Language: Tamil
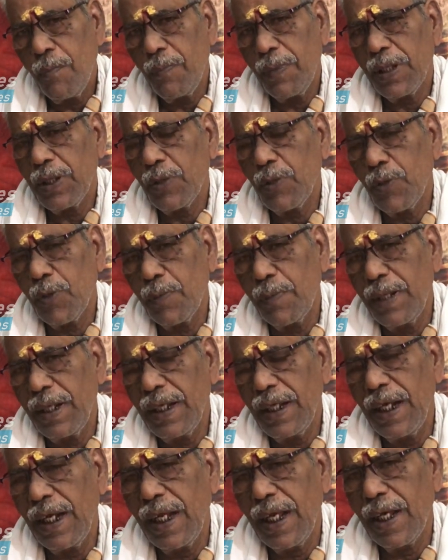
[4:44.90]
பதினோரு
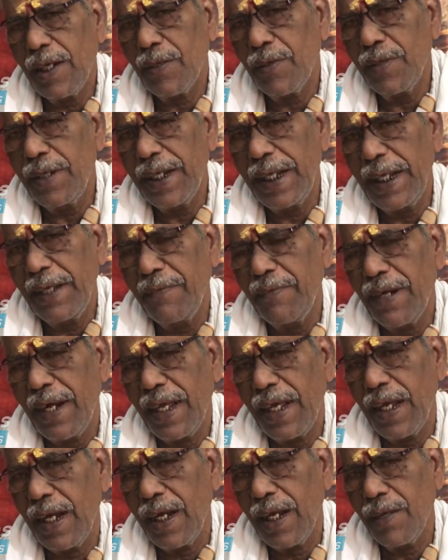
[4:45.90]
மணிக்கு எல்லாருக்கும் டீ
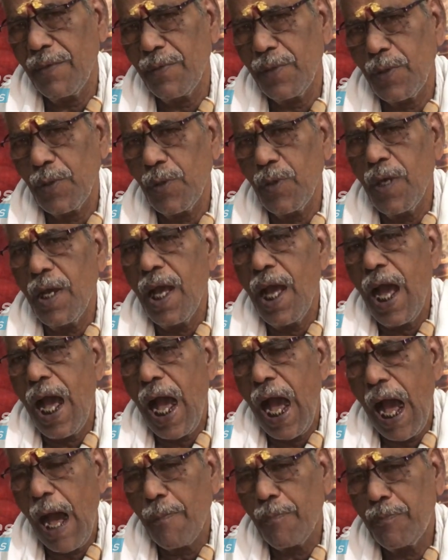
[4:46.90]
வடையெல்லாம் வரும்
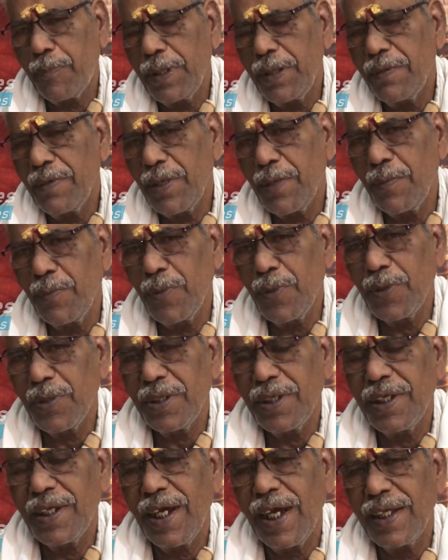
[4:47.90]
அப்படி
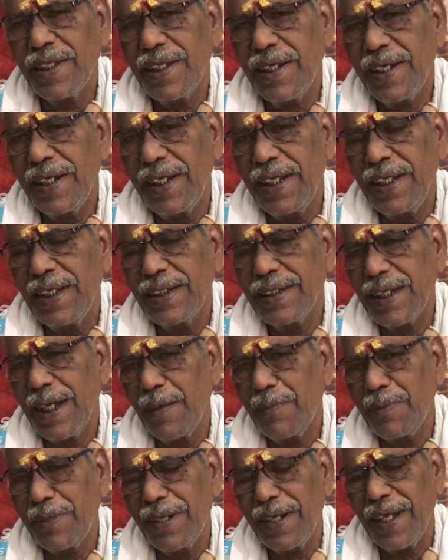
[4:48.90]
வரும்போது அந்த டீயை
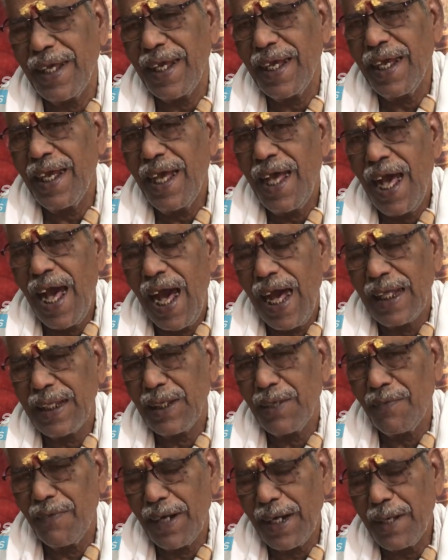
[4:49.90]
சாப்பிட்டுட்டு
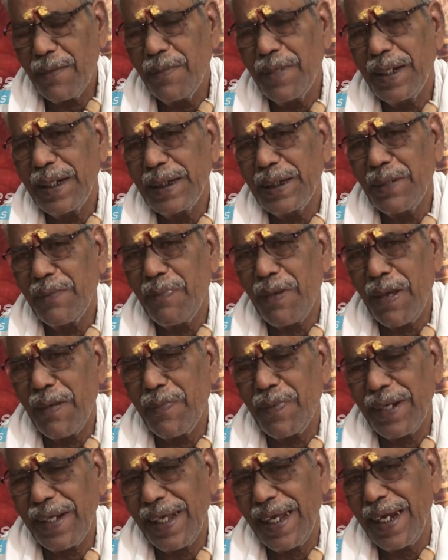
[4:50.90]
அந்த வடமடித்த
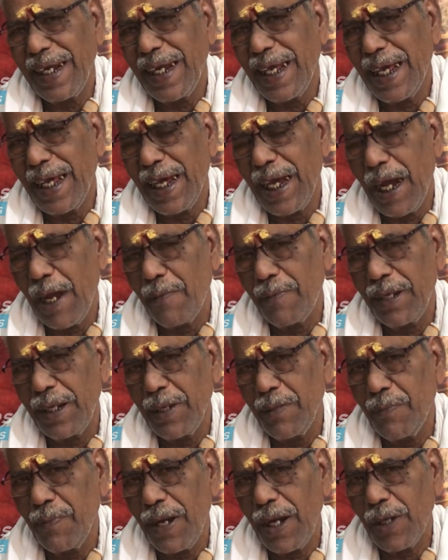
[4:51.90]
பேப்பர் என்ன
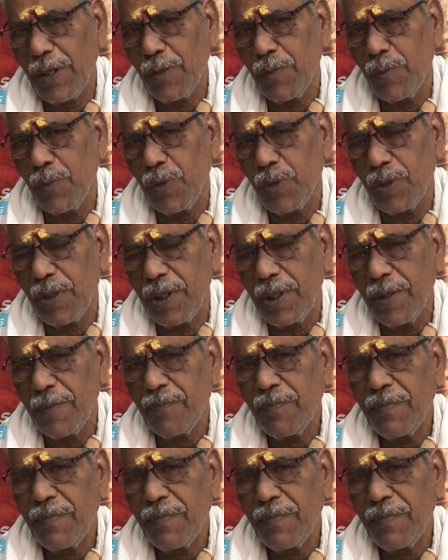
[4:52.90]
அப்படின்னு பார்க்கும்போது